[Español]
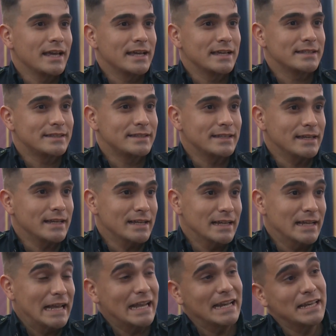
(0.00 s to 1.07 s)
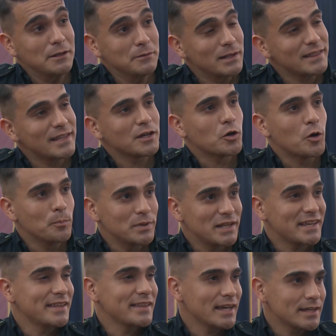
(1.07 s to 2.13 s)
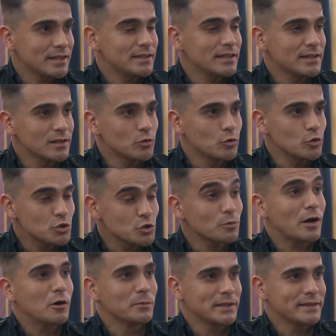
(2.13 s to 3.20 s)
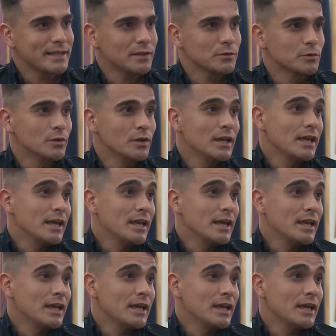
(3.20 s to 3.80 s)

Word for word: este, el nivel de complejidad que tiene el curso va aumentando.